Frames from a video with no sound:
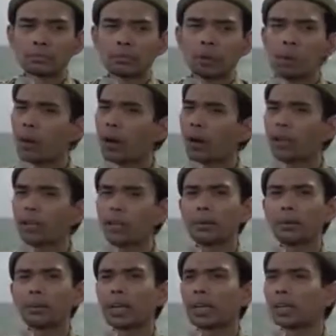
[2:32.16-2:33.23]
Bau badan
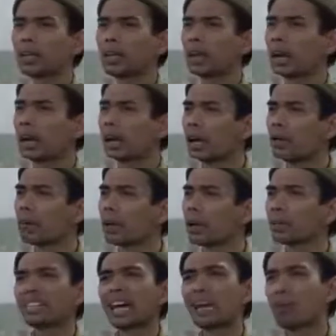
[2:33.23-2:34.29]
tak bisa dihilangkan
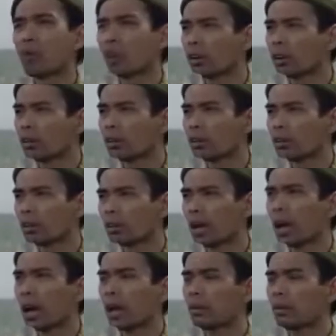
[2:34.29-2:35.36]
pakai sabun.
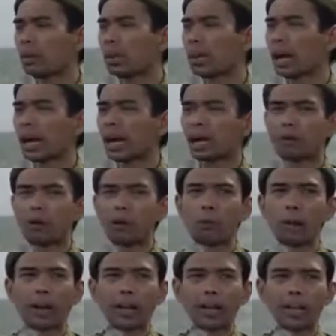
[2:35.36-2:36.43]
Jangan menghilangkan
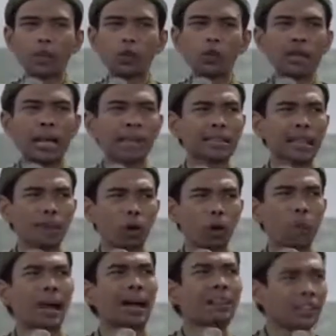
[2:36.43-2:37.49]
bau badan dikunyah sabun
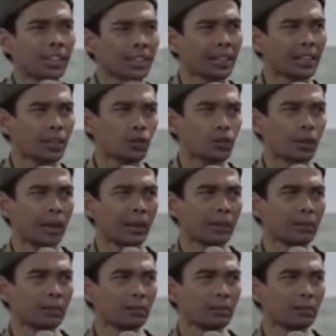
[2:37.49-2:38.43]
mati keracunan.